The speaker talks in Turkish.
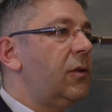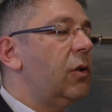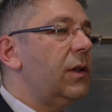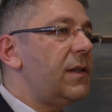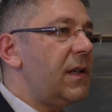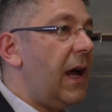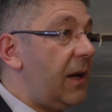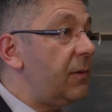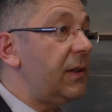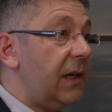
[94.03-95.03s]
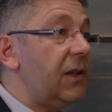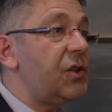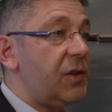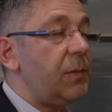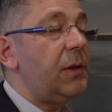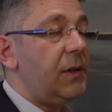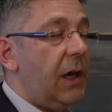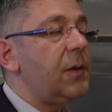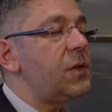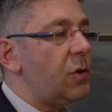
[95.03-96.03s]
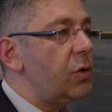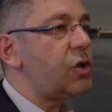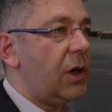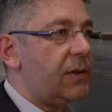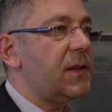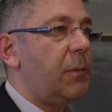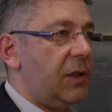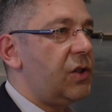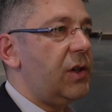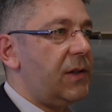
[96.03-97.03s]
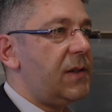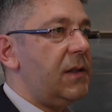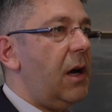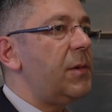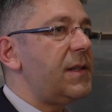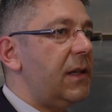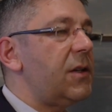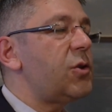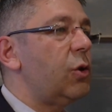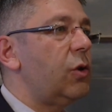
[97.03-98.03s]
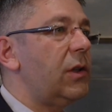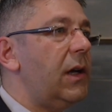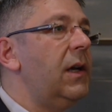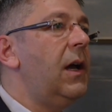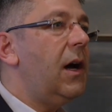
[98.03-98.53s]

Dolayısıyla her birini geliştirme imkanımız olacak zaman zaman içerisinde ama sene sonunda